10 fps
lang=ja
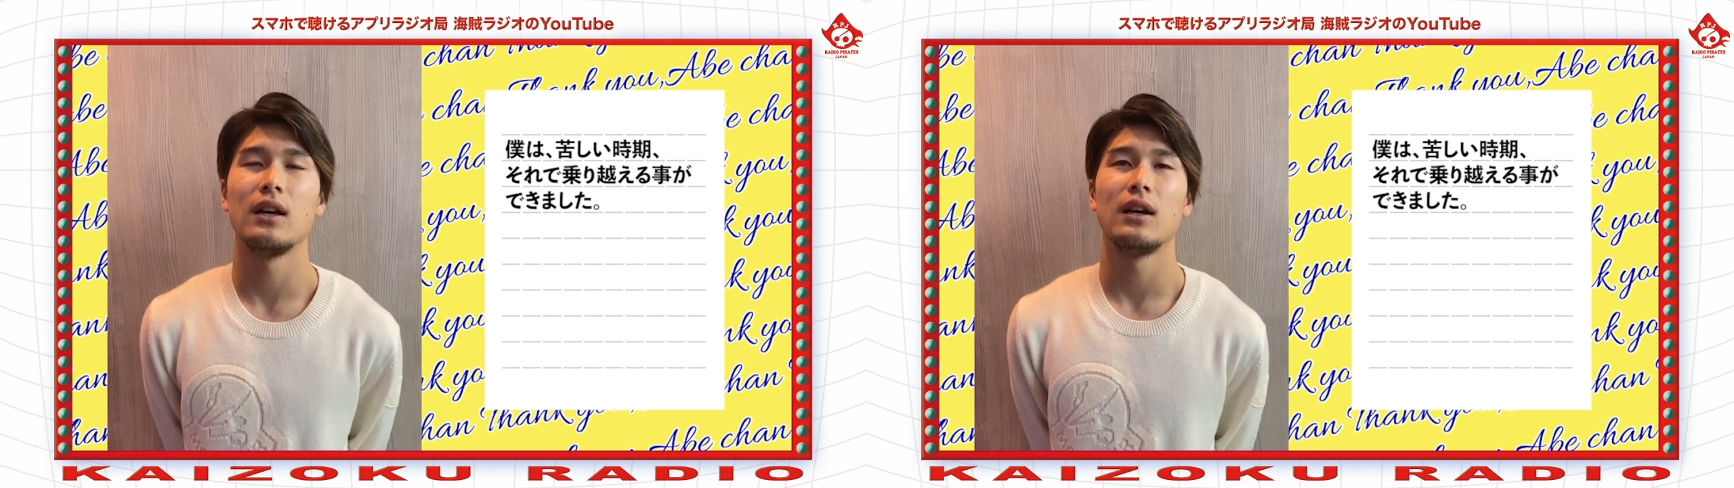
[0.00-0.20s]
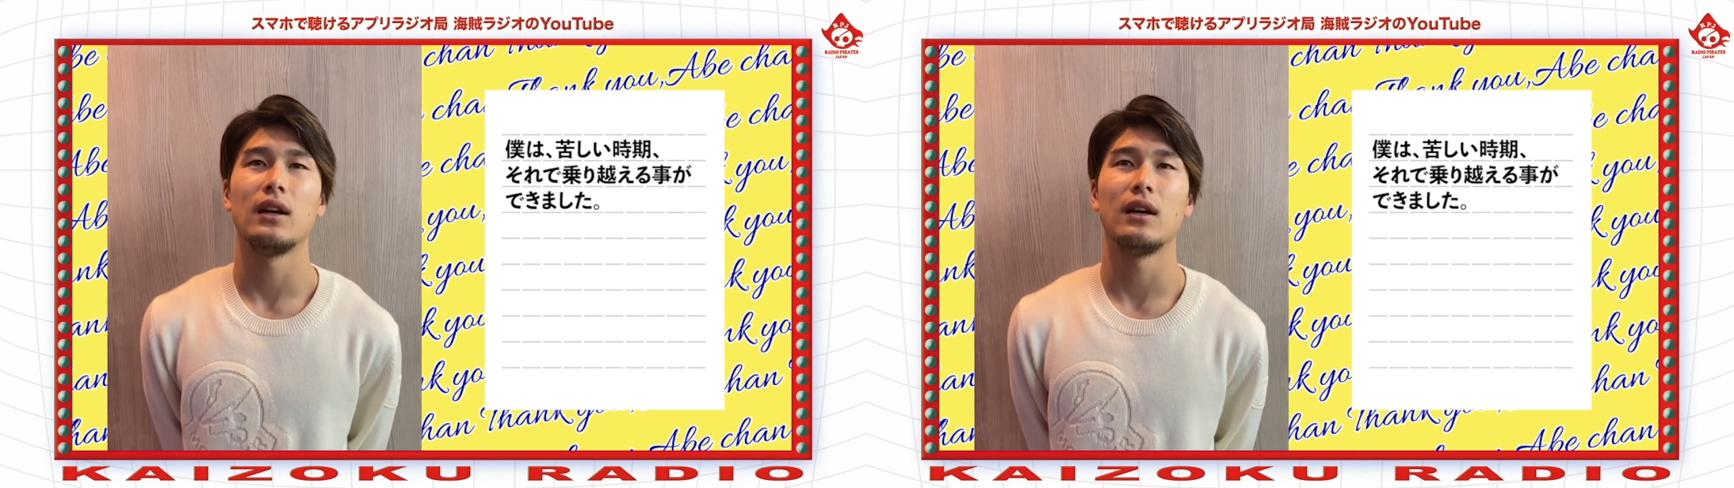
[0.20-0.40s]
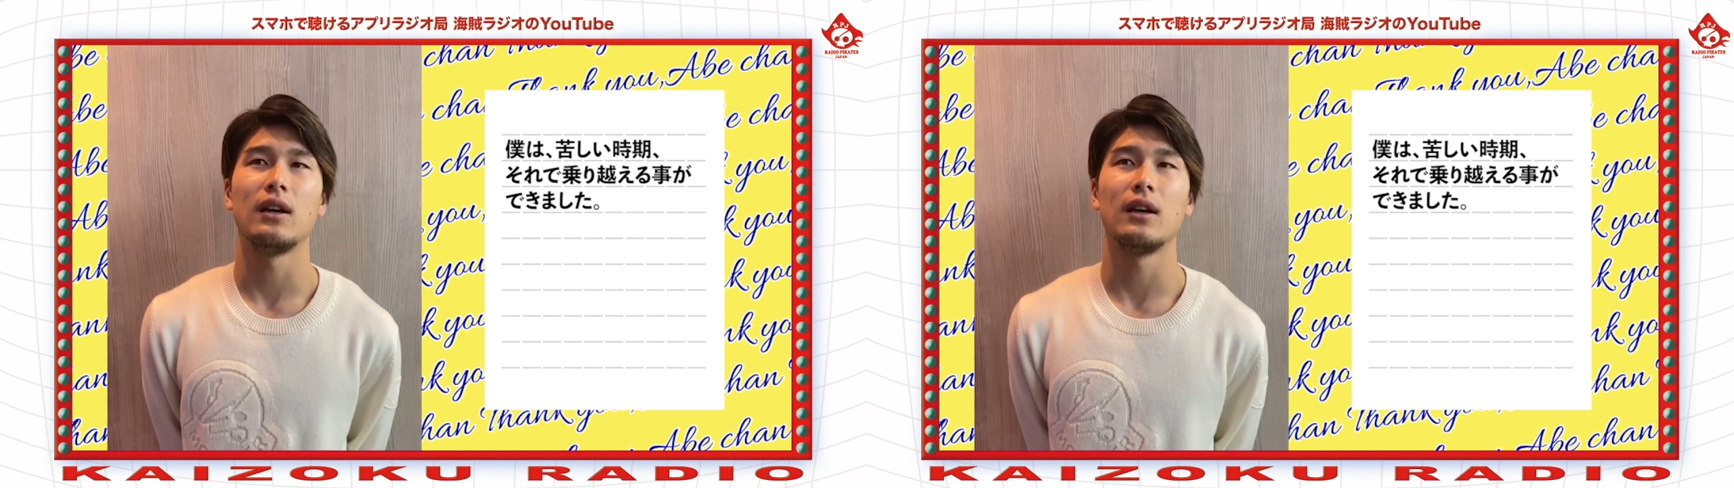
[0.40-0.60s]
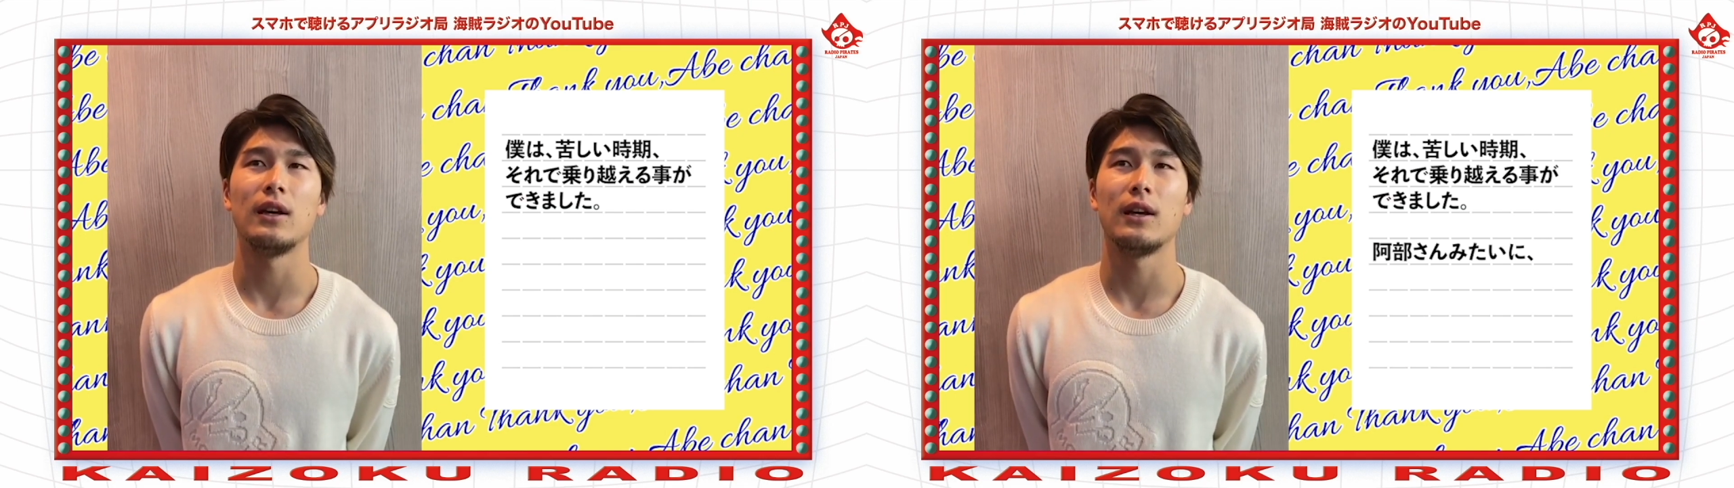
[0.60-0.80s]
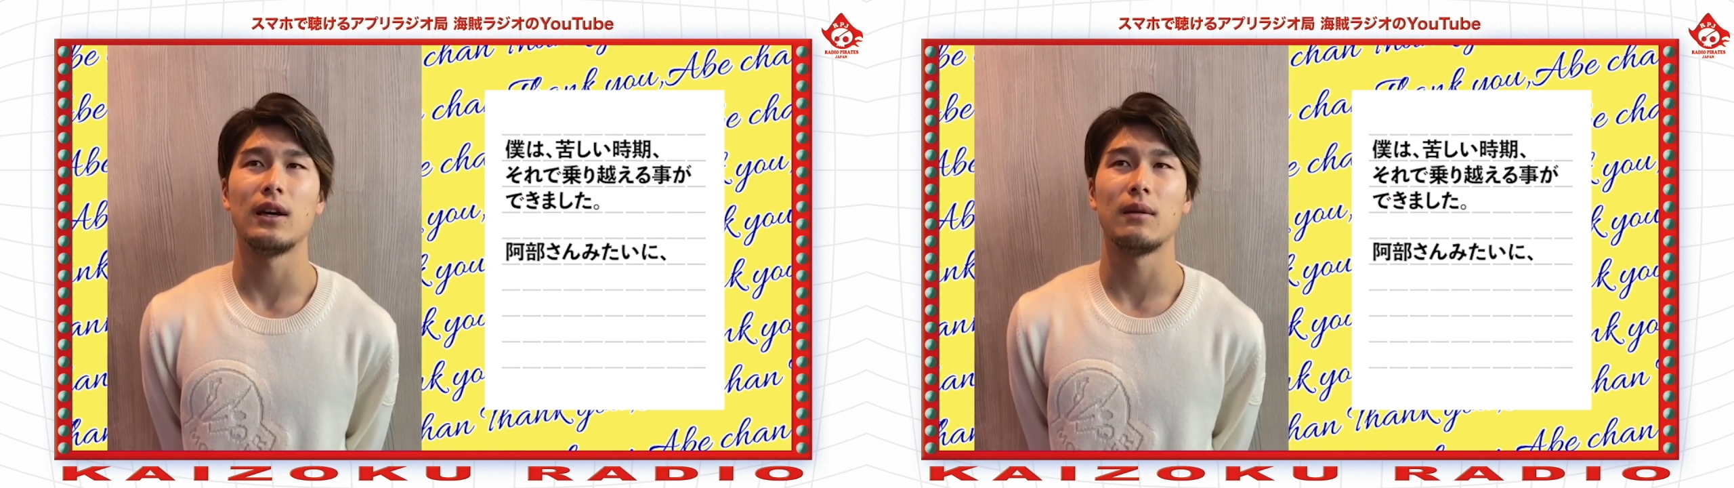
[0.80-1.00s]

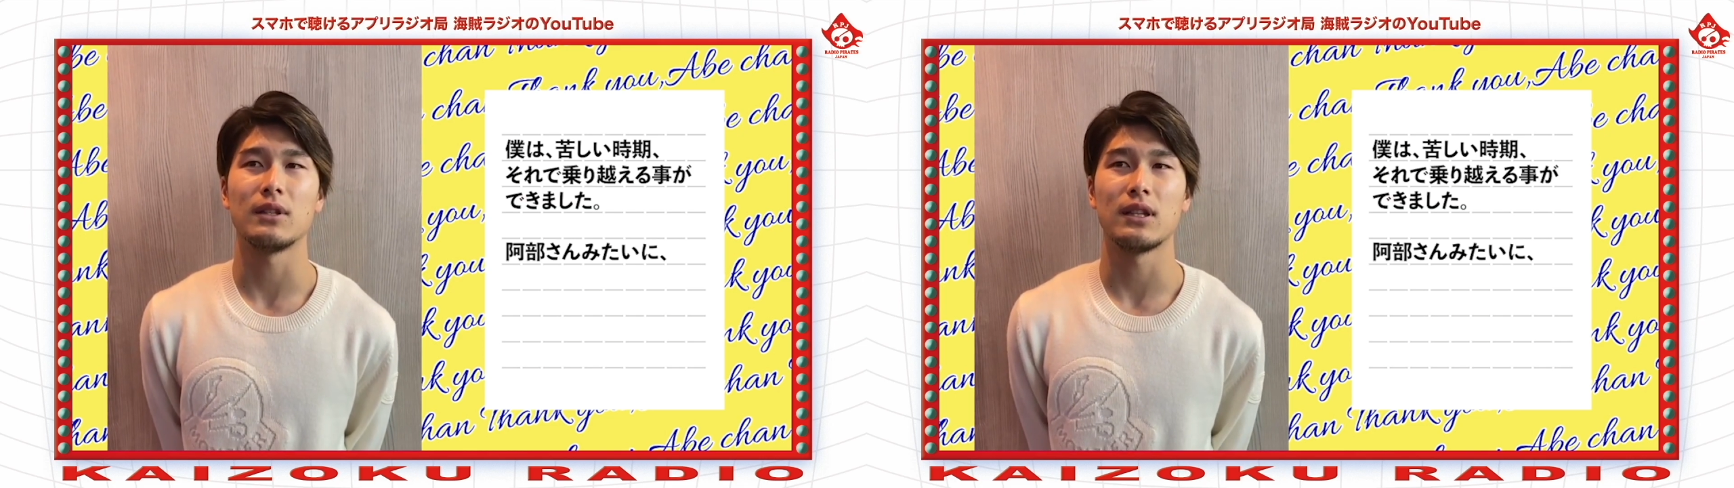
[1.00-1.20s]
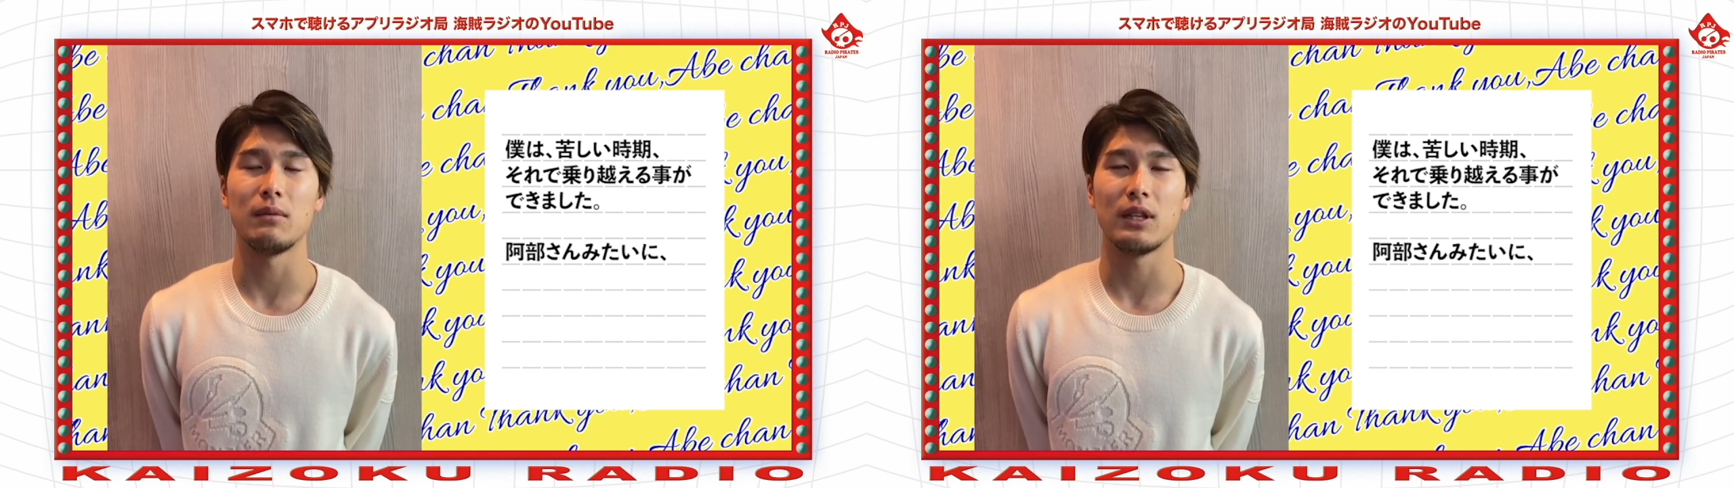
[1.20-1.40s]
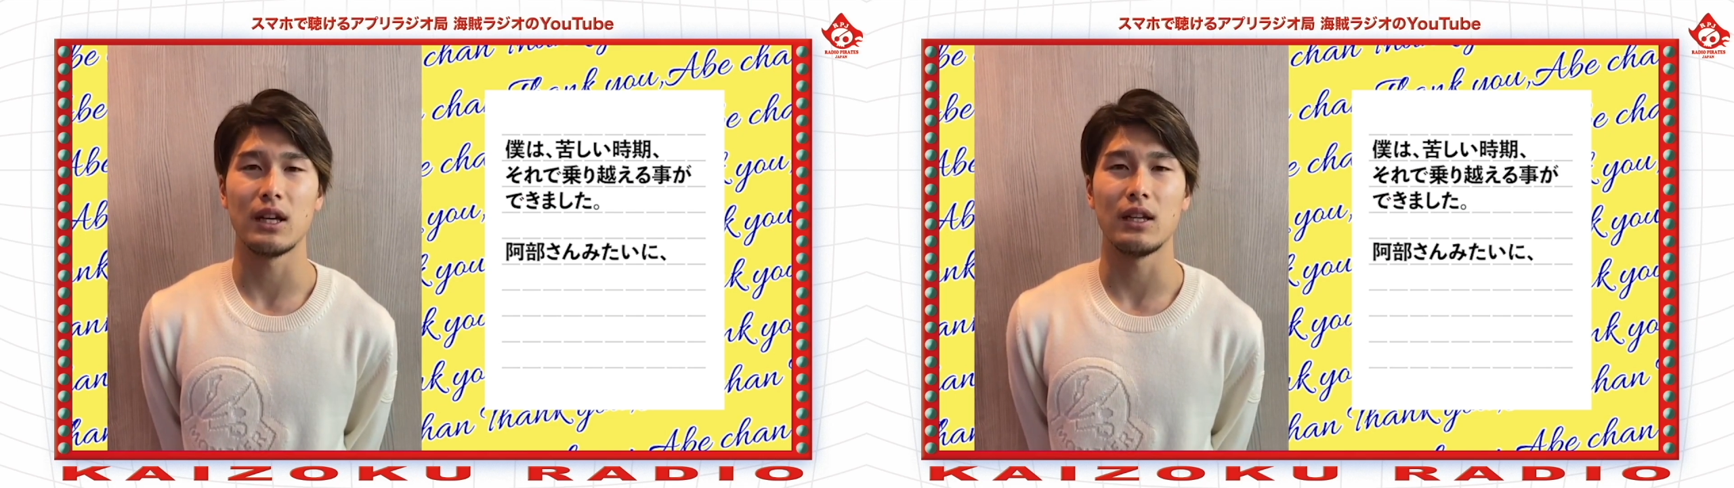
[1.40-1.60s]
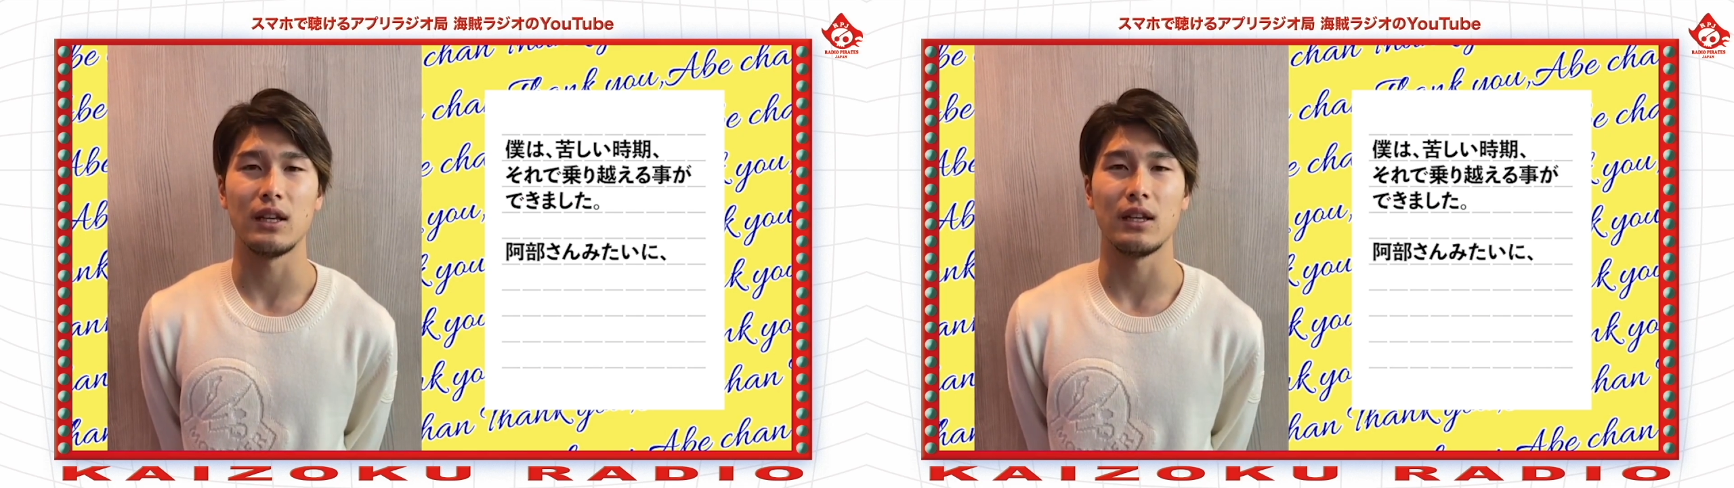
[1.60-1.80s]
えー、安倍さんみたいに、